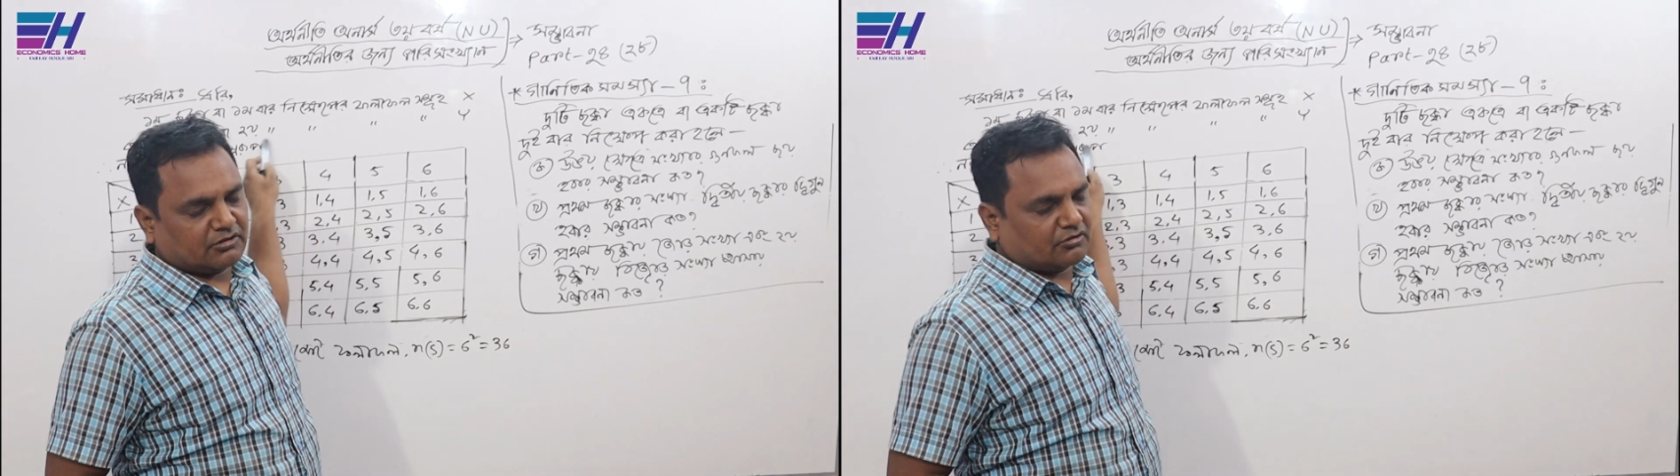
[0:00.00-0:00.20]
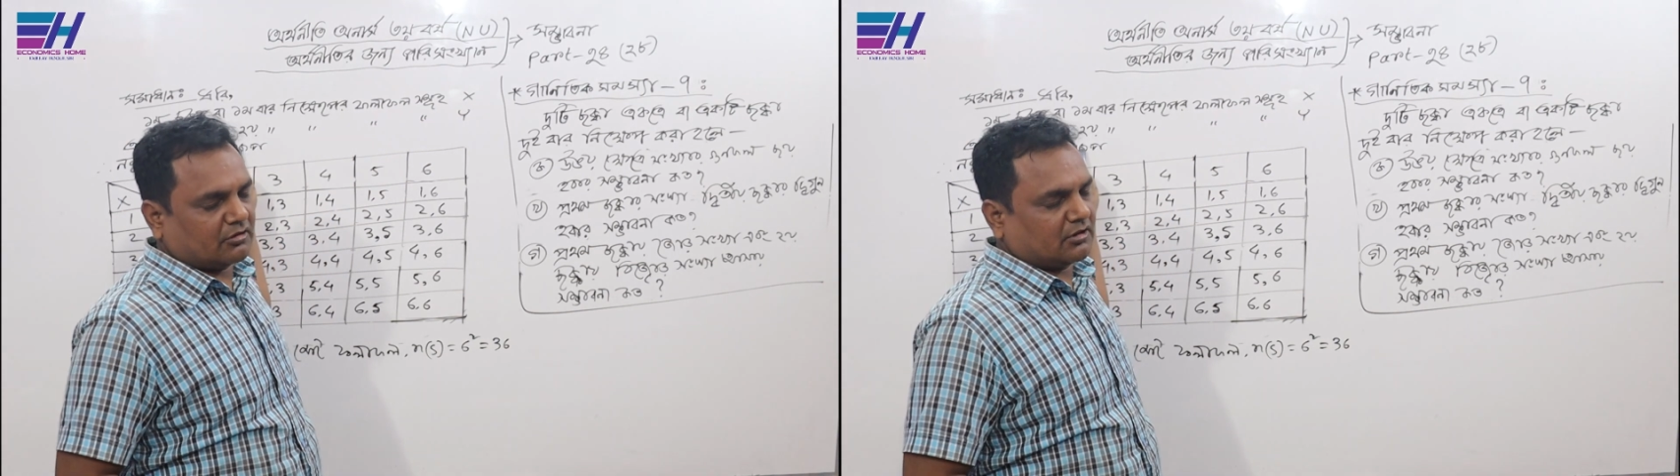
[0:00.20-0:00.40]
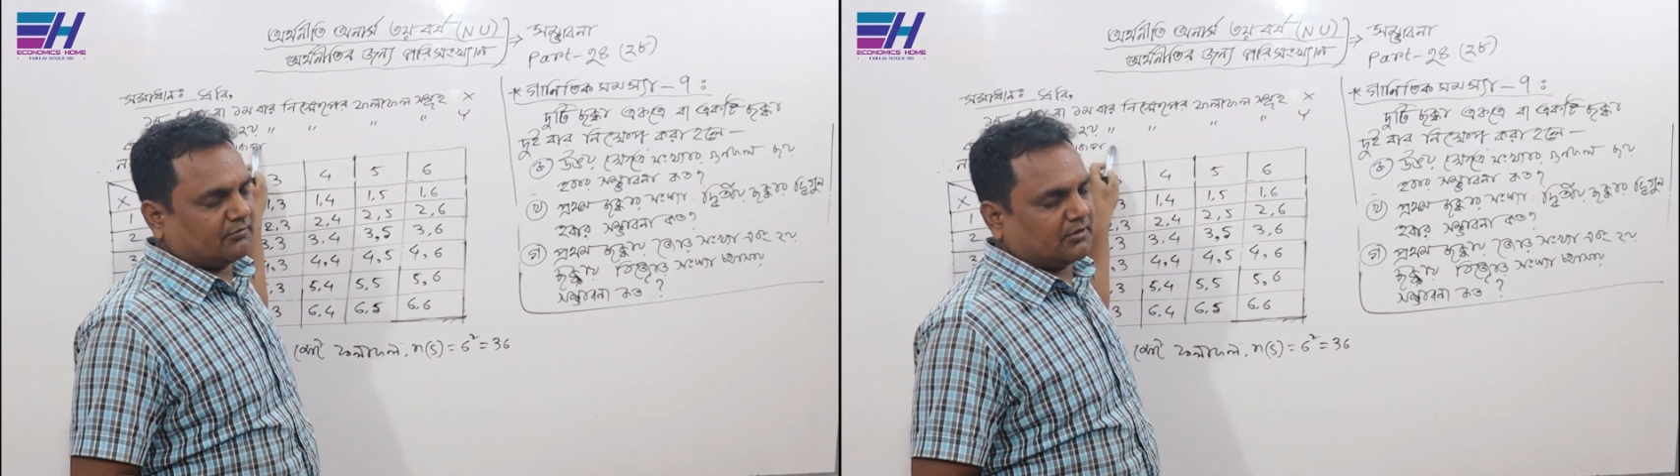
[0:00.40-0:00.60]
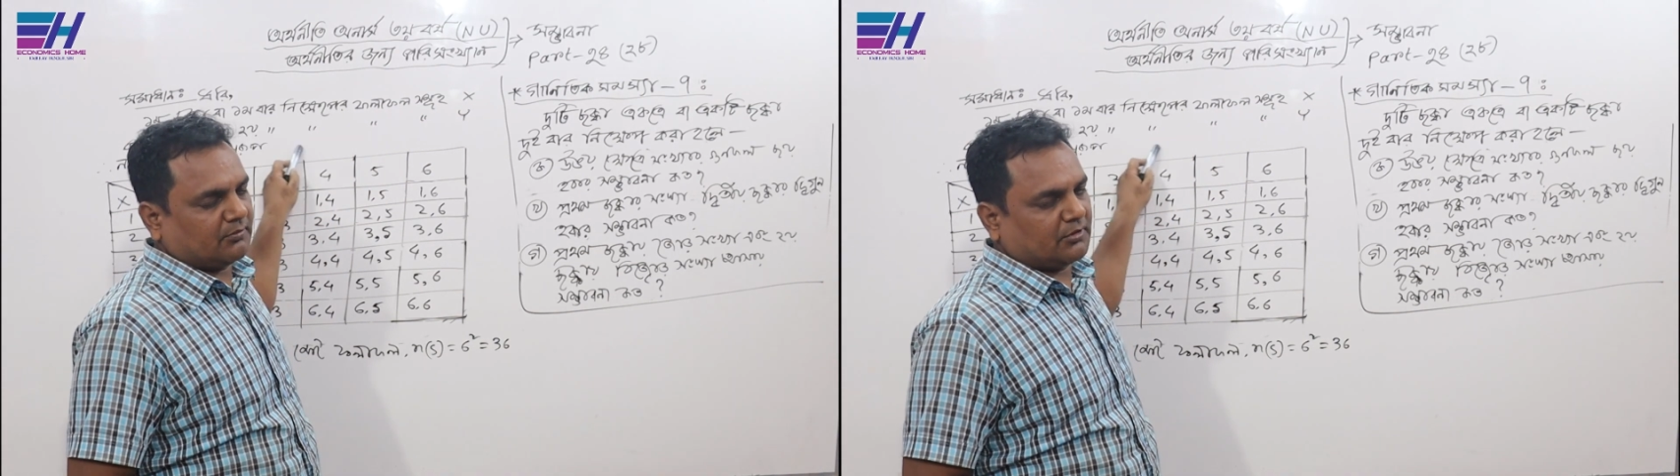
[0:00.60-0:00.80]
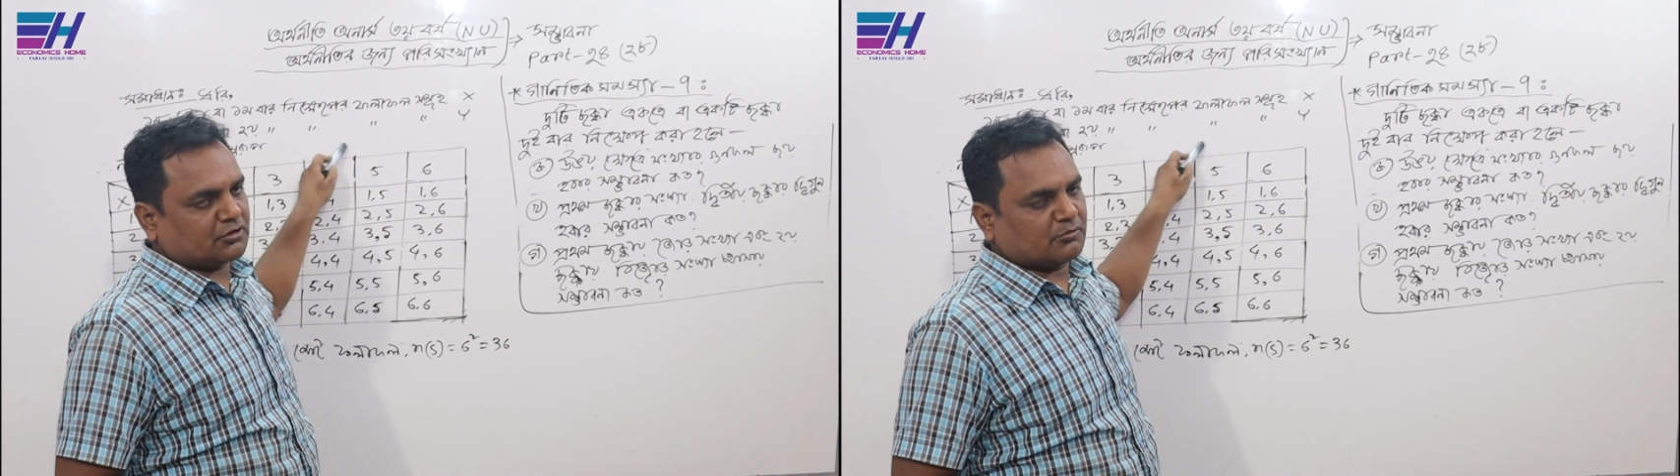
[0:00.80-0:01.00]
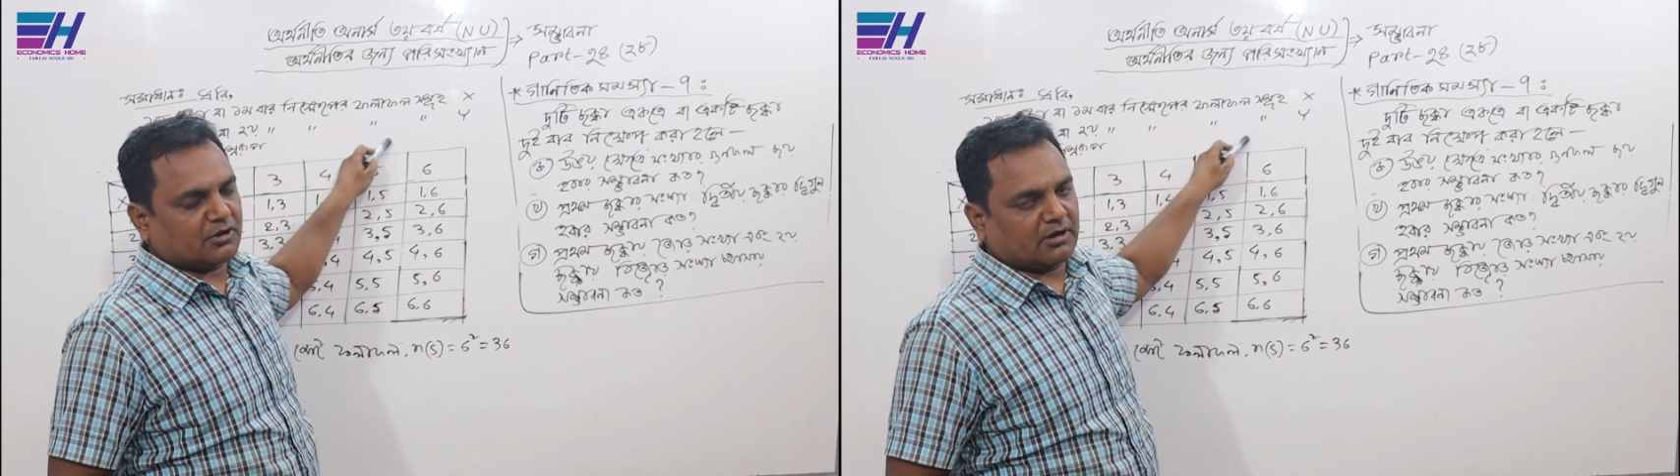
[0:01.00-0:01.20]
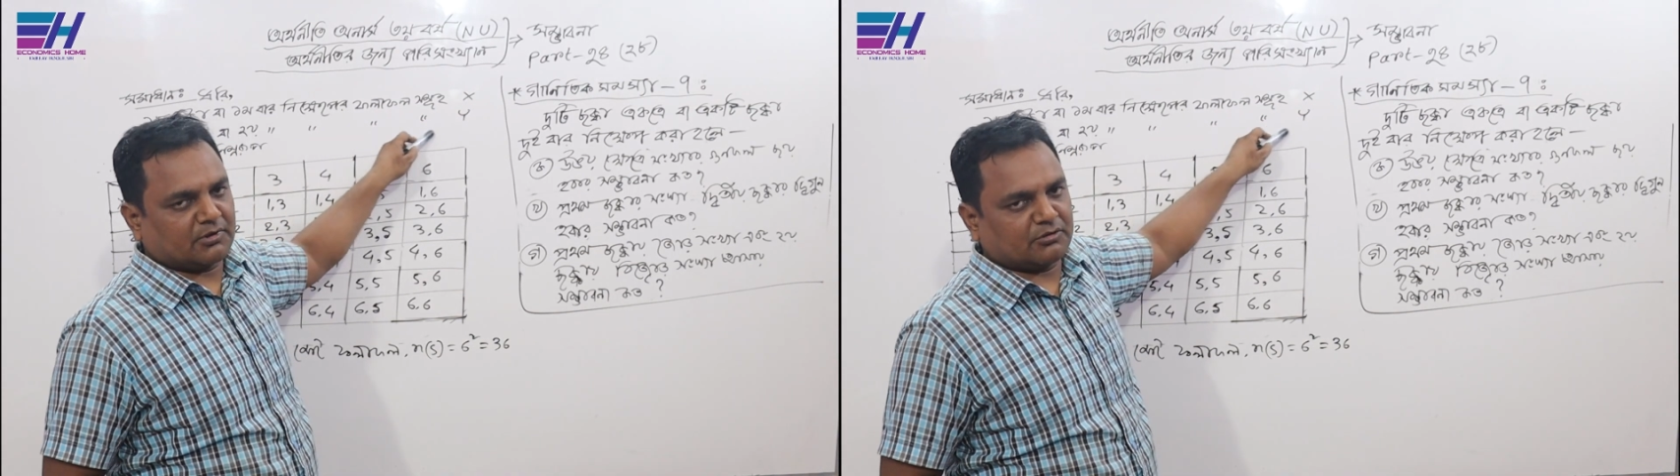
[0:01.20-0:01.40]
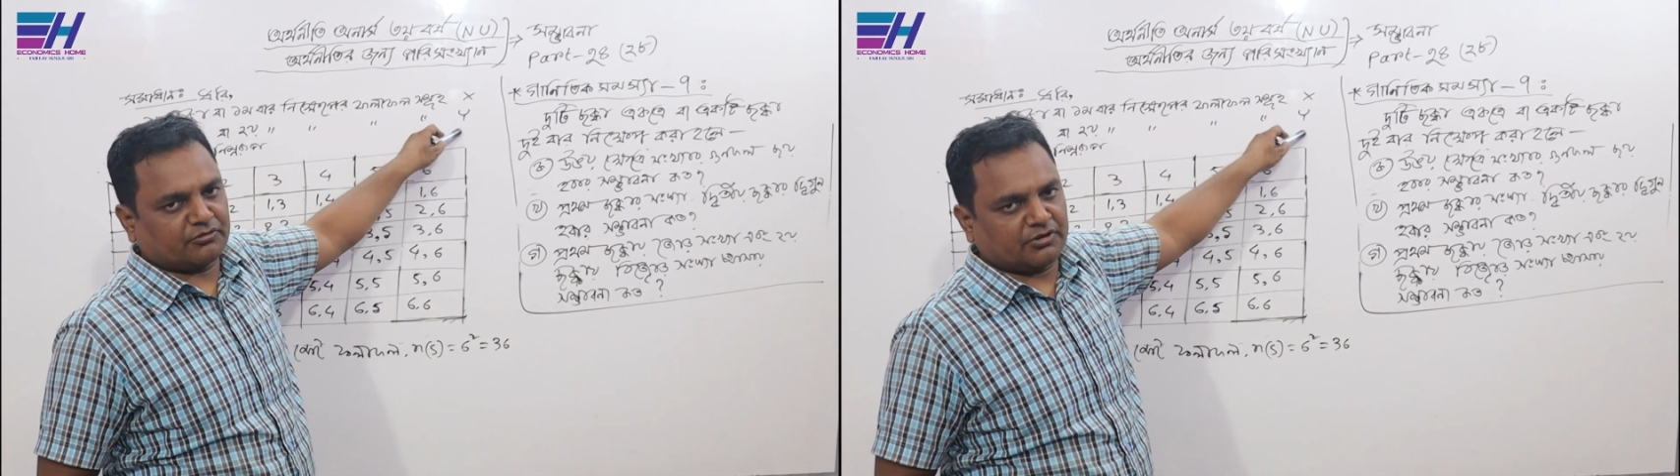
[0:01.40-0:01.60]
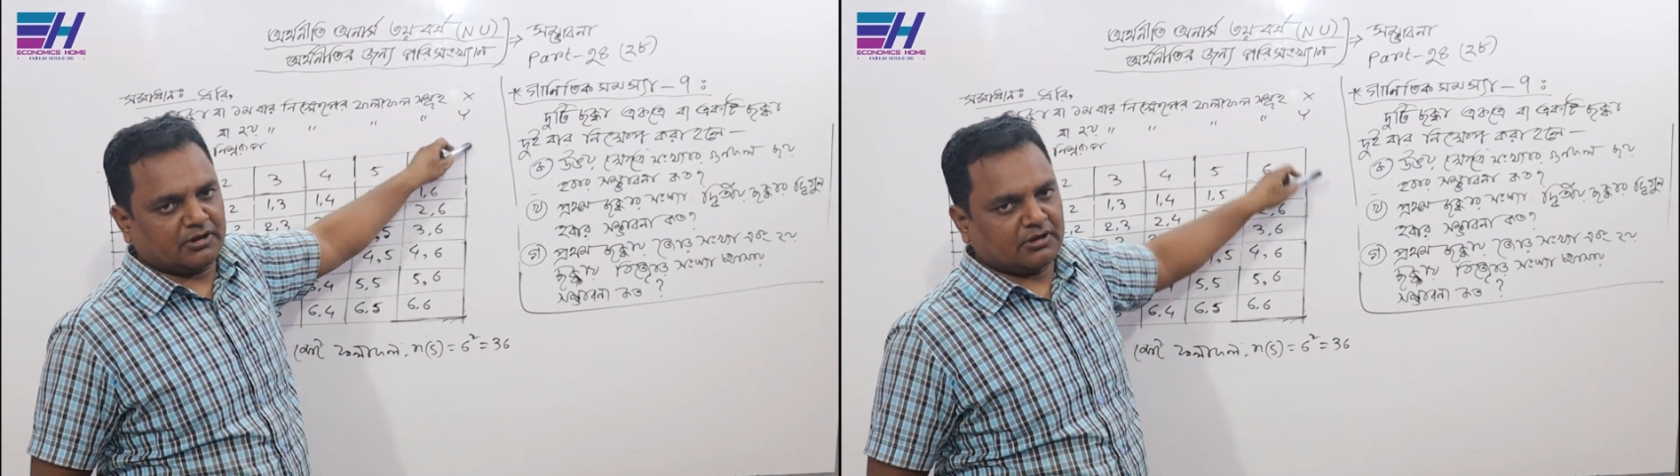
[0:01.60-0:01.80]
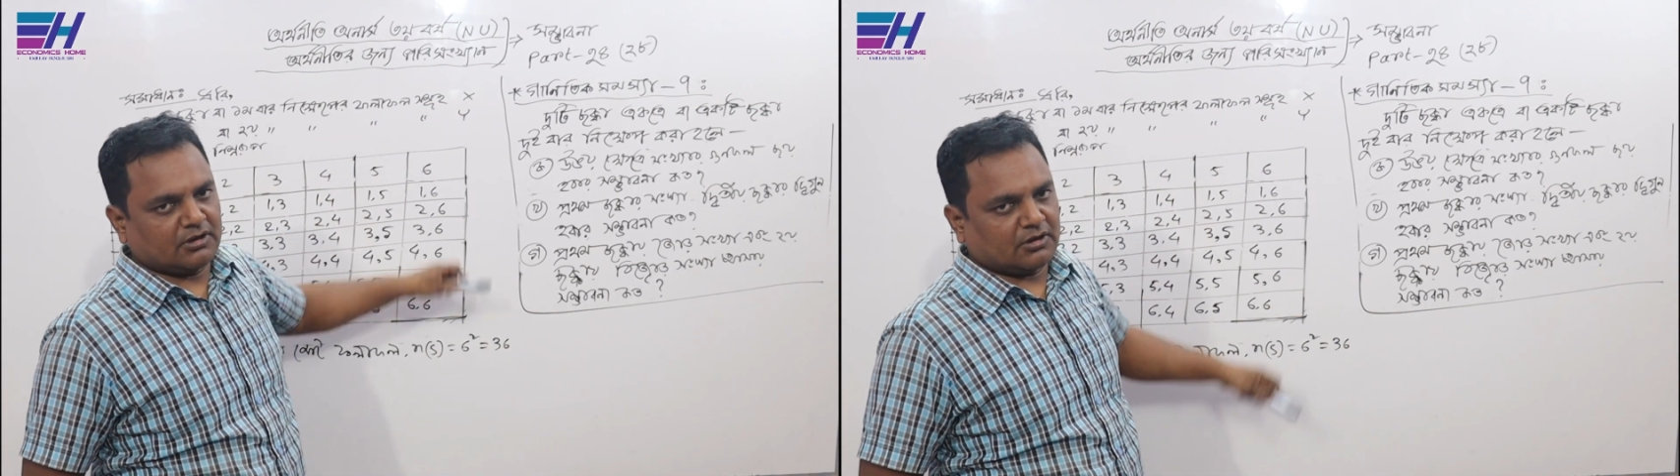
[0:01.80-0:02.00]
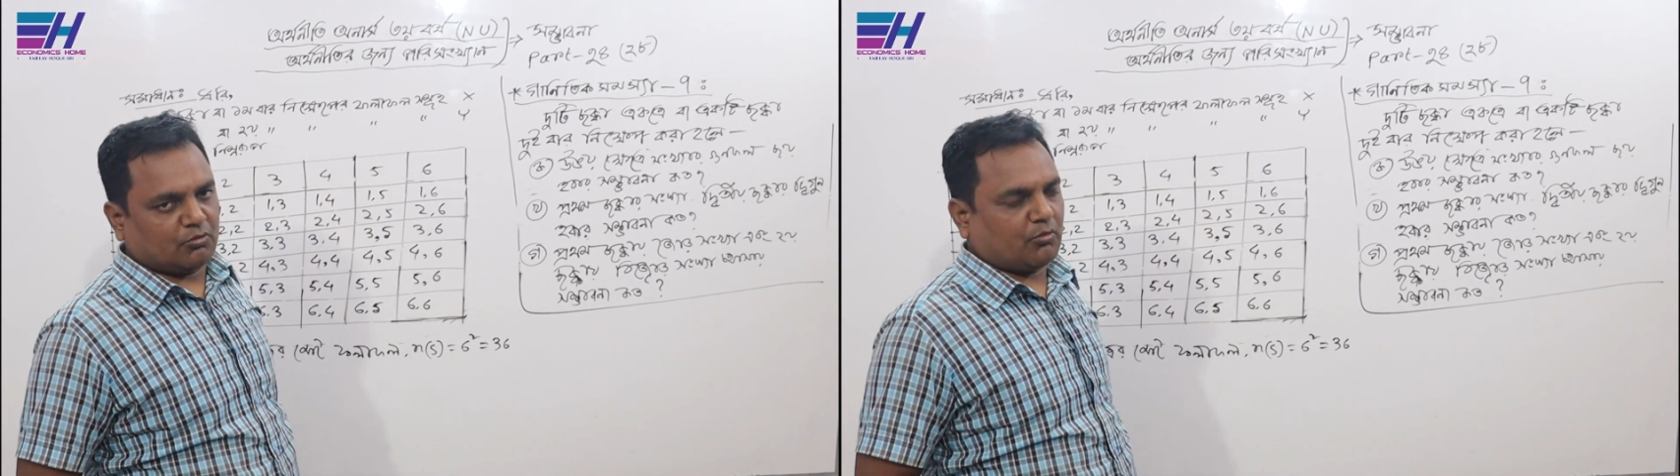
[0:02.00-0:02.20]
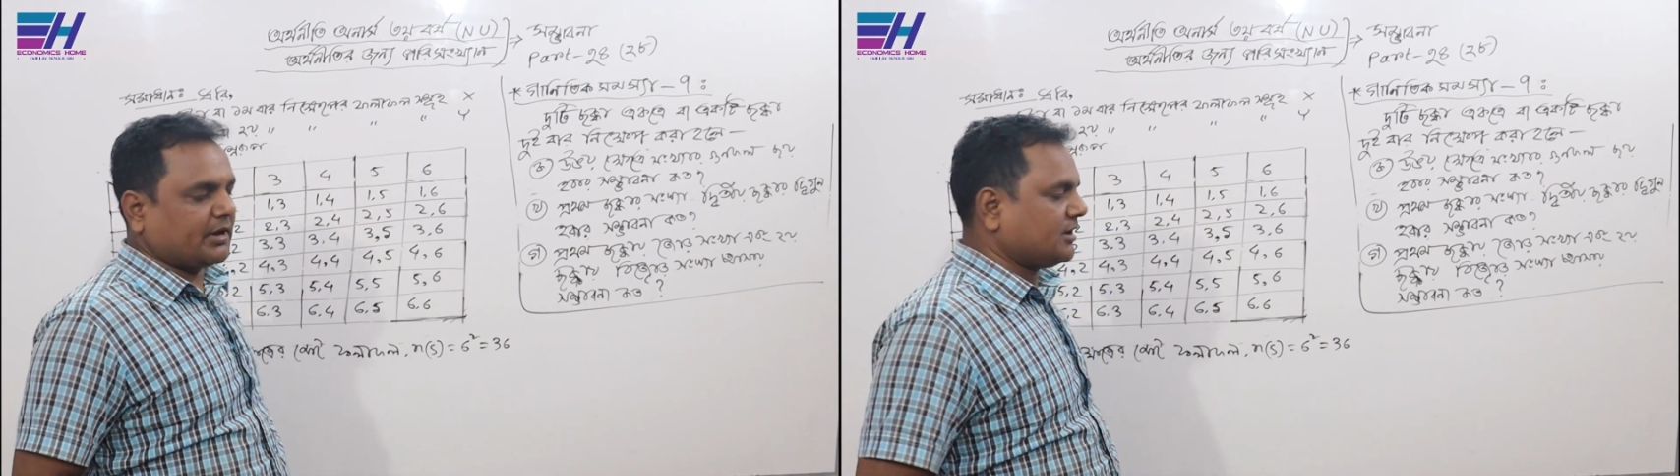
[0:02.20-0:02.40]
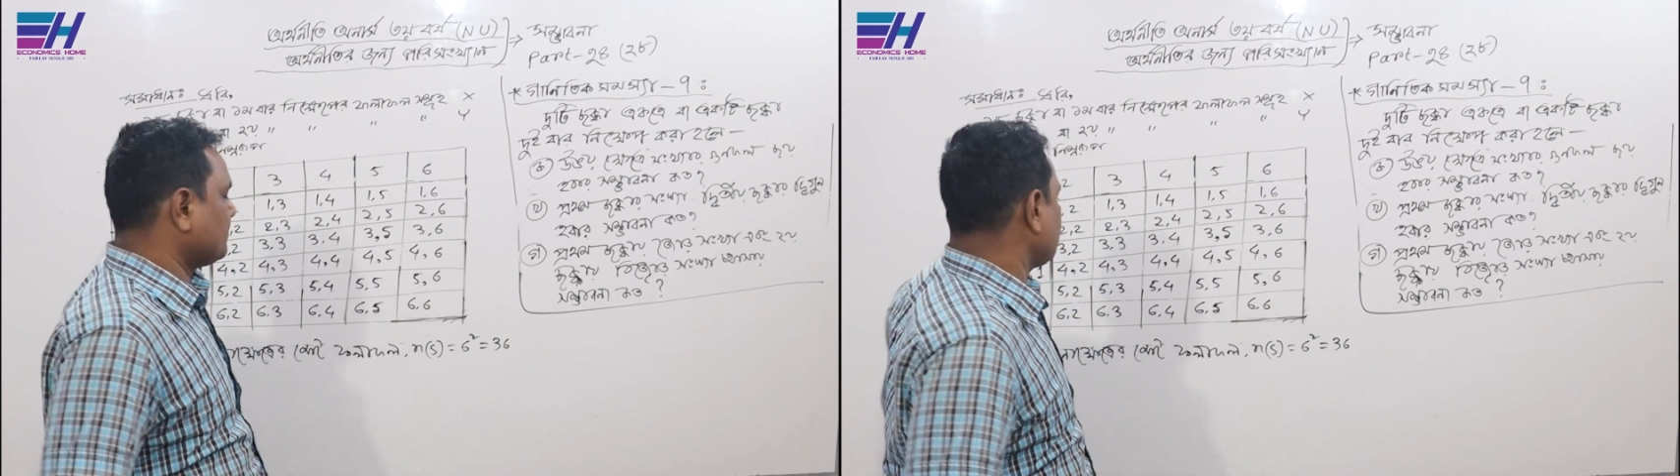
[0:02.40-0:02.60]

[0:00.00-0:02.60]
দ্বিতীয় সক্কার ফলাফল সমূহকে আমরা ধরছি ওয়াই